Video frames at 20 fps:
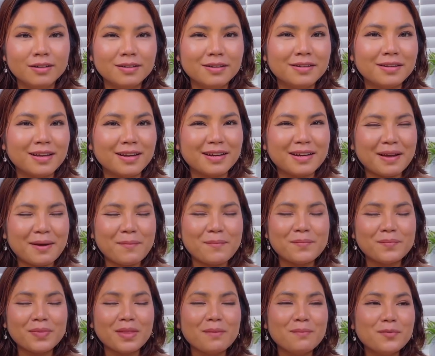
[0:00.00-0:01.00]
nên thành ra
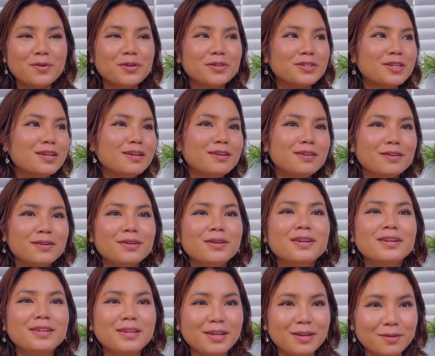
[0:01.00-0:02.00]
mình xin rất
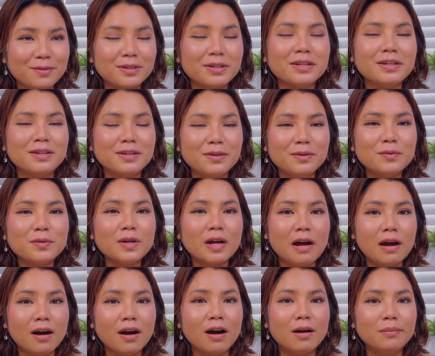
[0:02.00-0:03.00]
là nhiều thì lúc
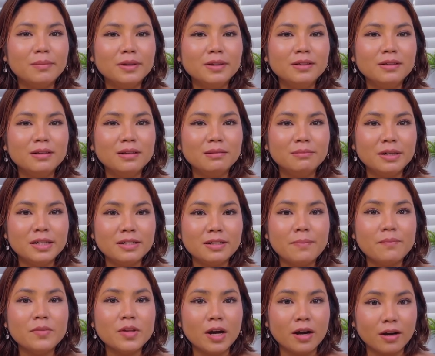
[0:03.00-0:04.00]
đó họ mới mới
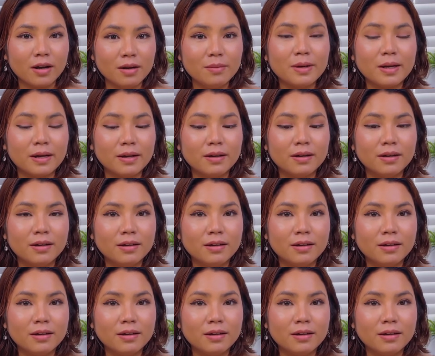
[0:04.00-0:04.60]
chấp nhận các bạn